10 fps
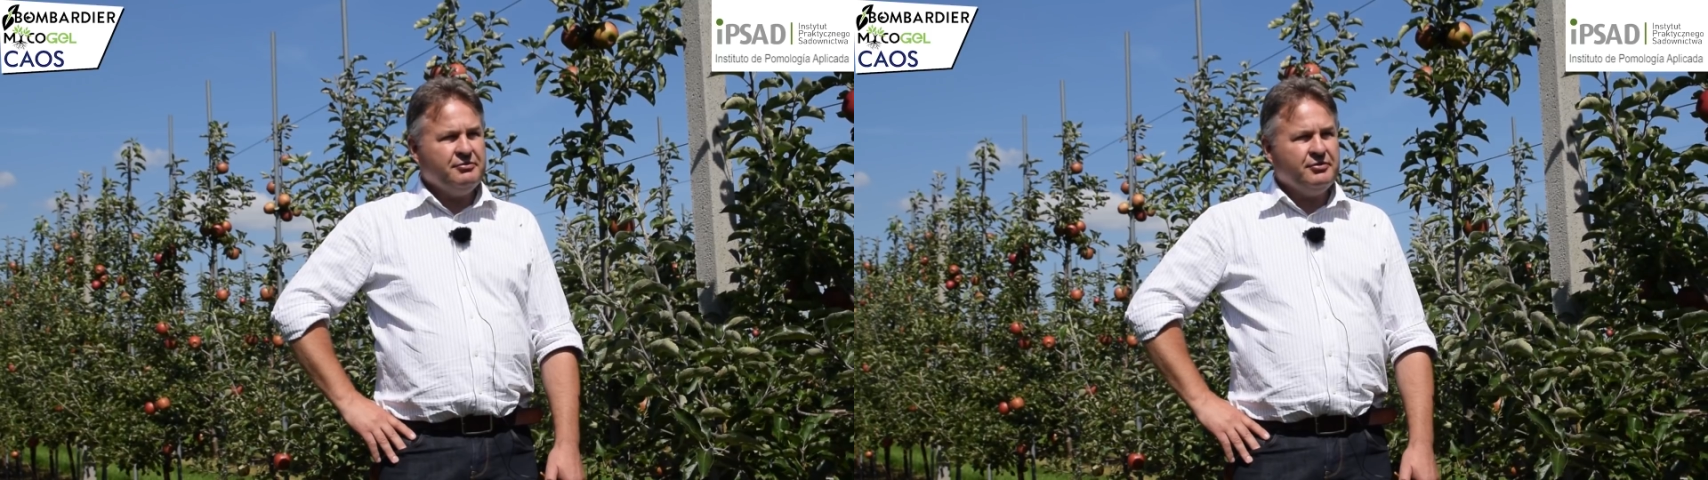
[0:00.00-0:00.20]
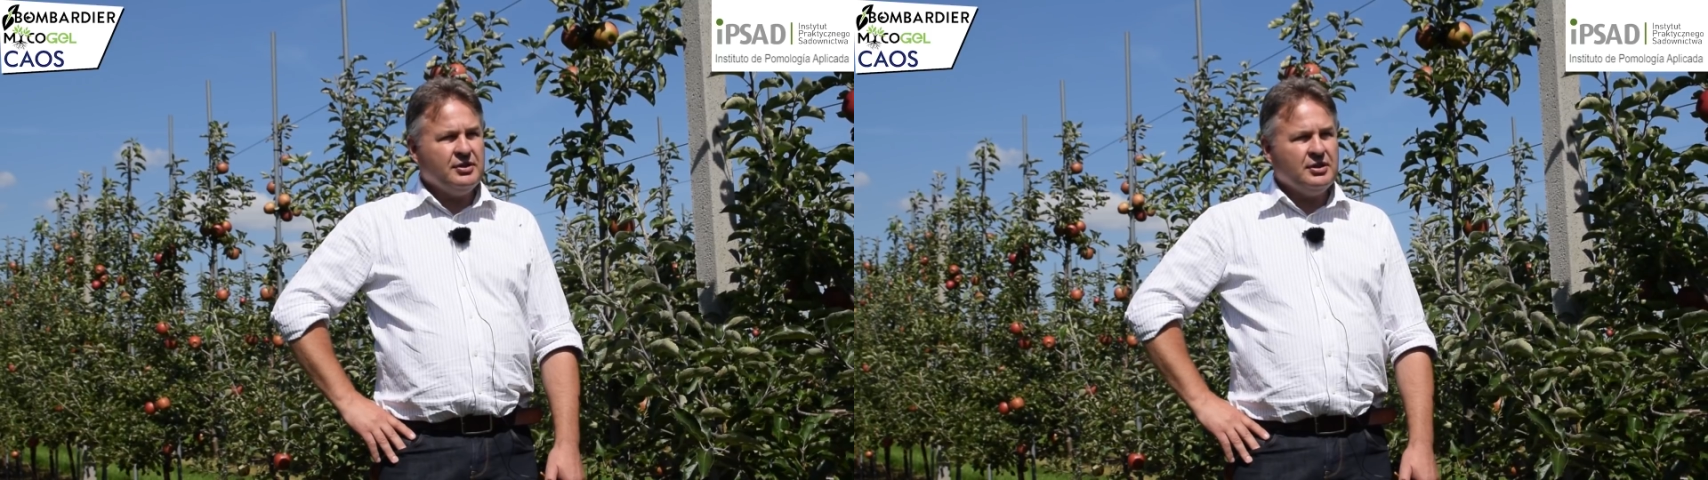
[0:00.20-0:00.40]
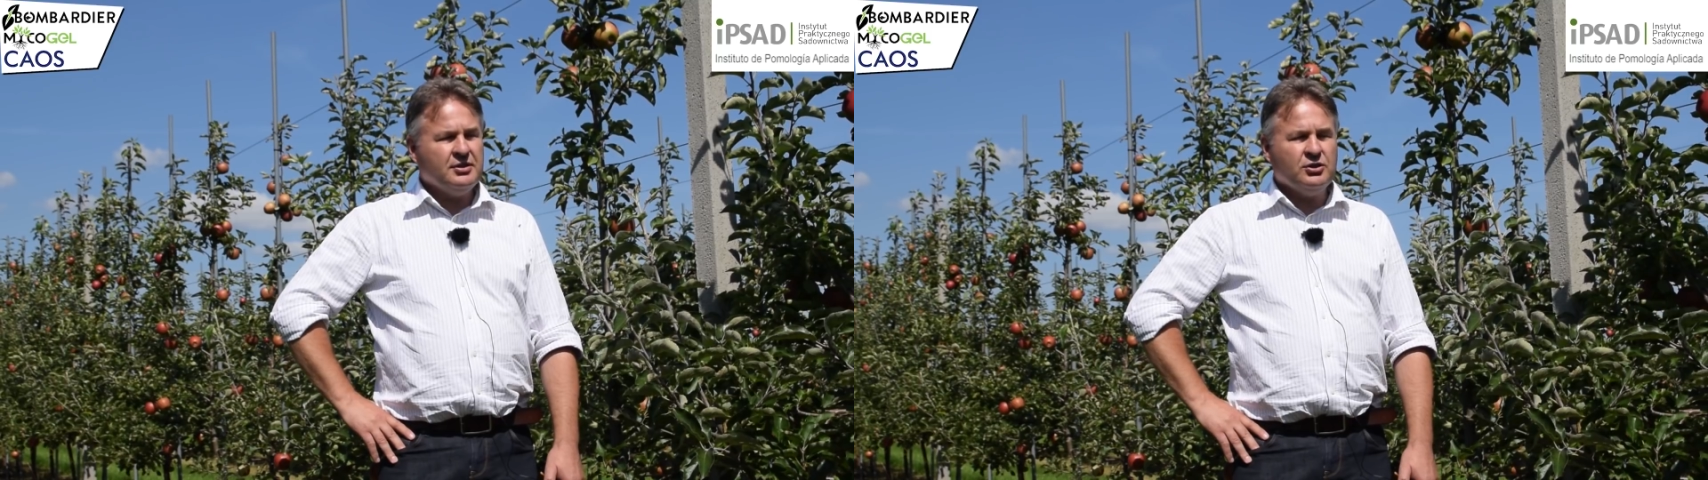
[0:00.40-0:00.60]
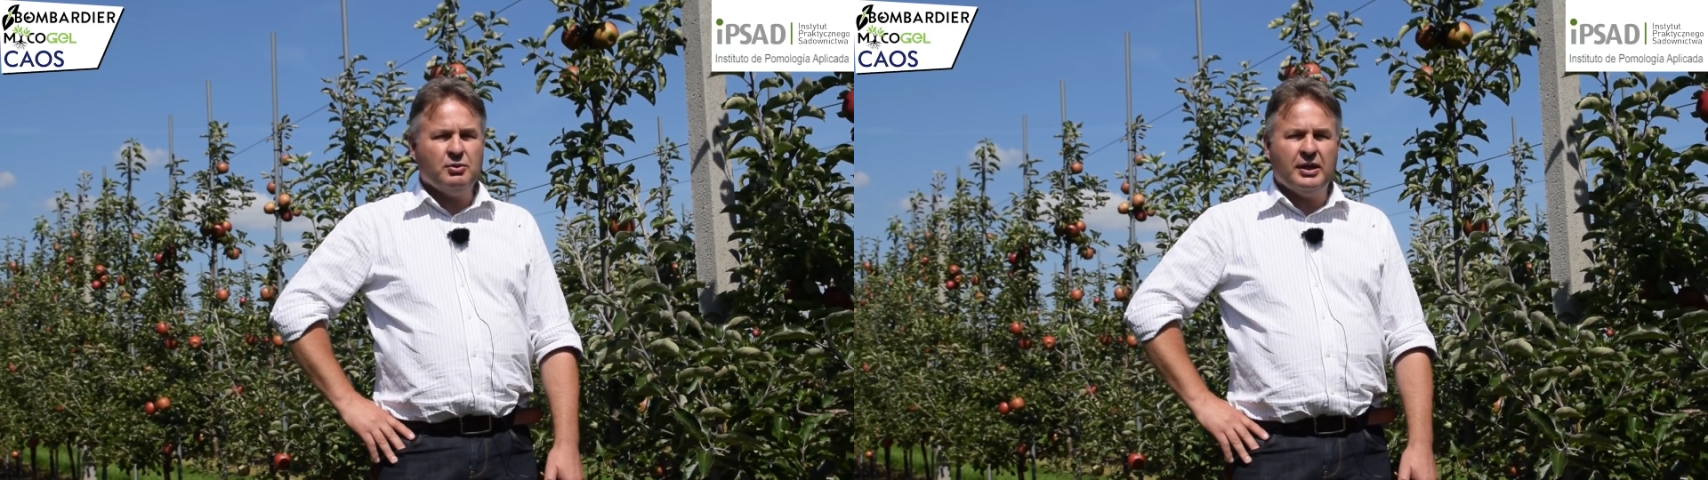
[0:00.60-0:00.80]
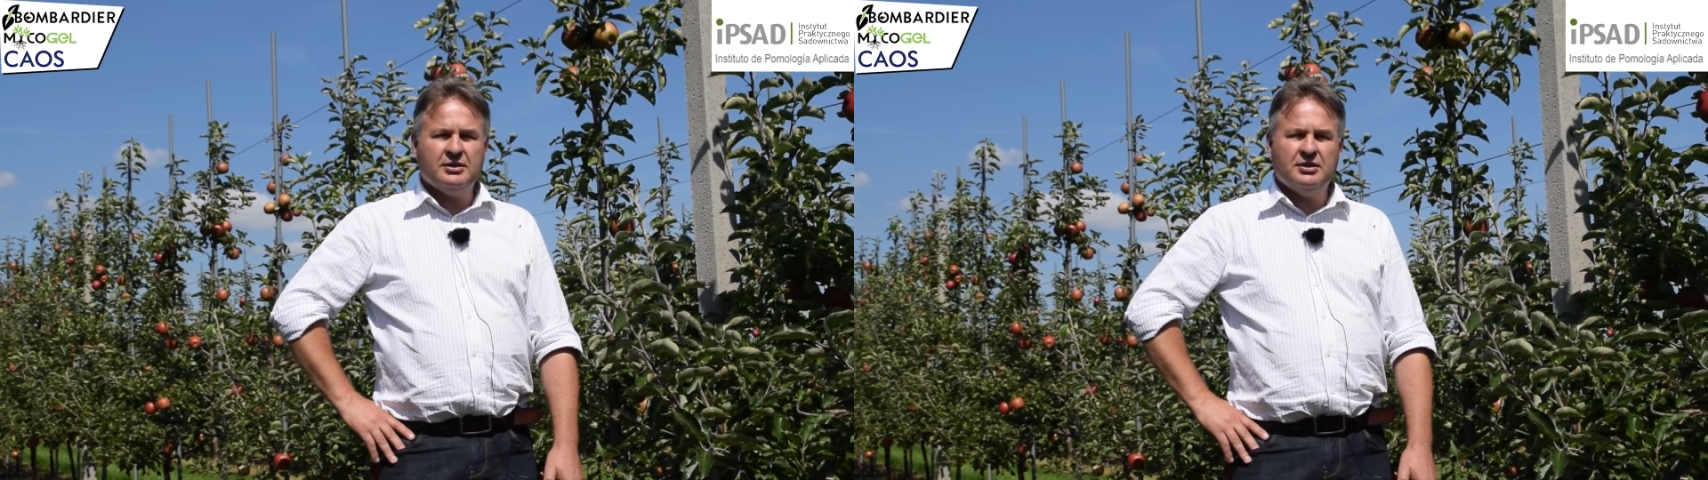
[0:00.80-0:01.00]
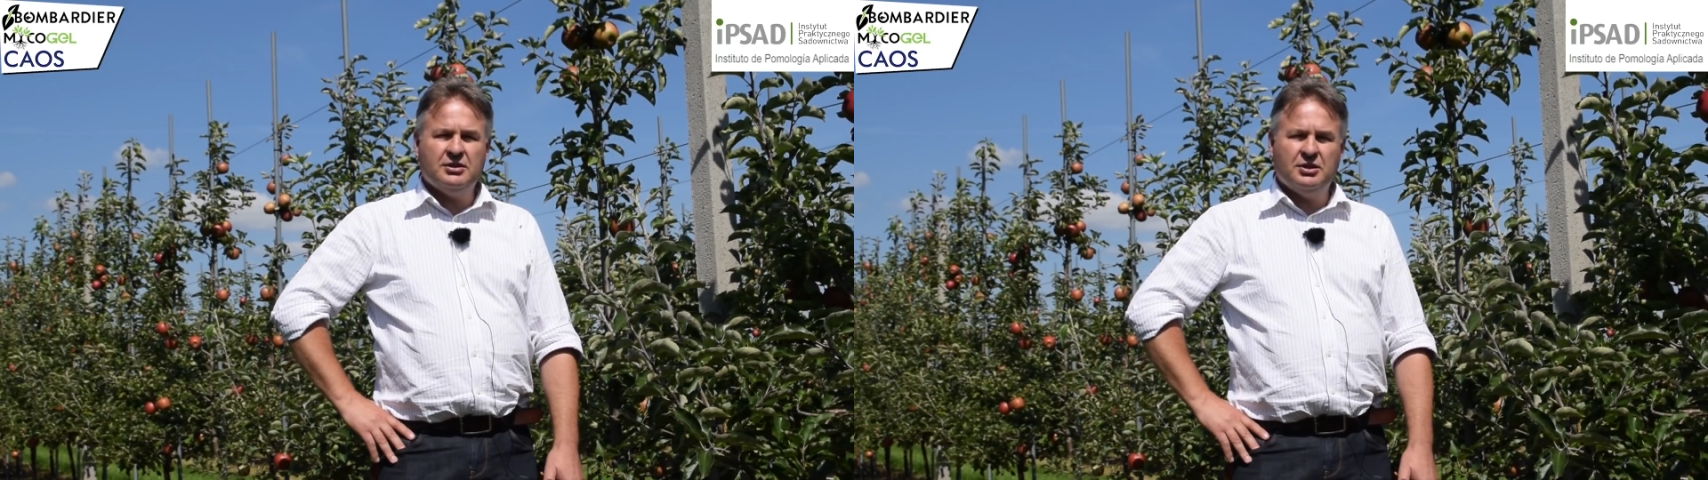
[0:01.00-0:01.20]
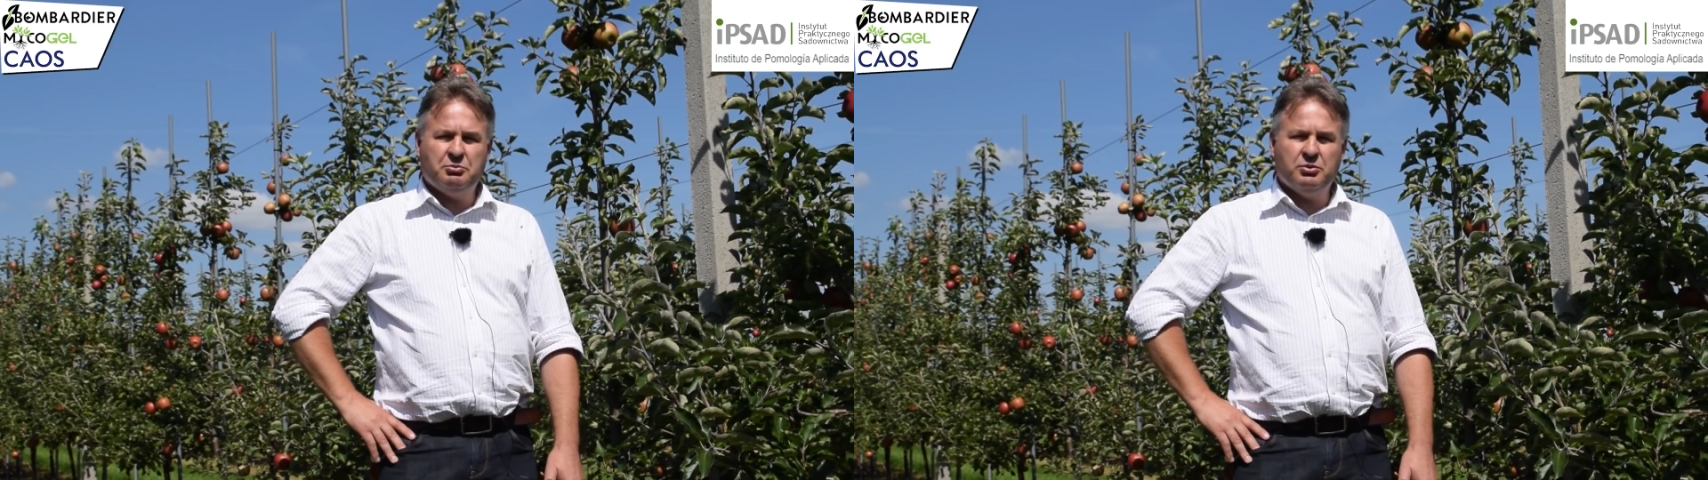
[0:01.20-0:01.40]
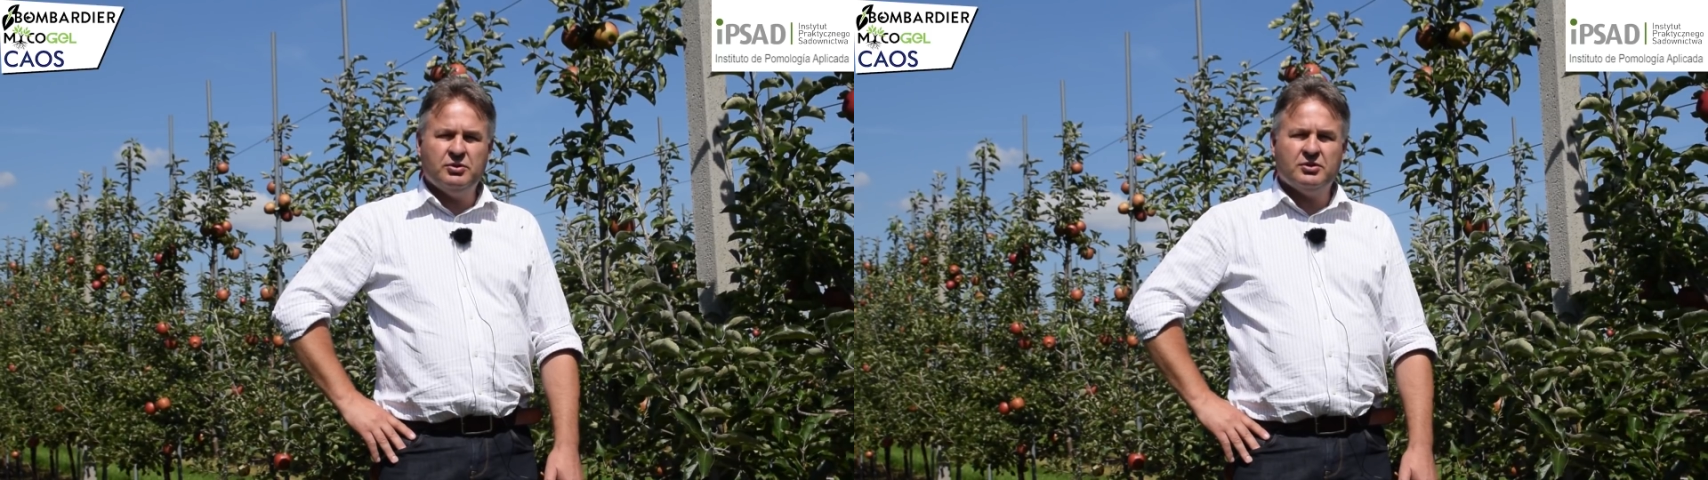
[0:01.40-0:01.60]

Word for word: fue en el sitio donde se aplicaron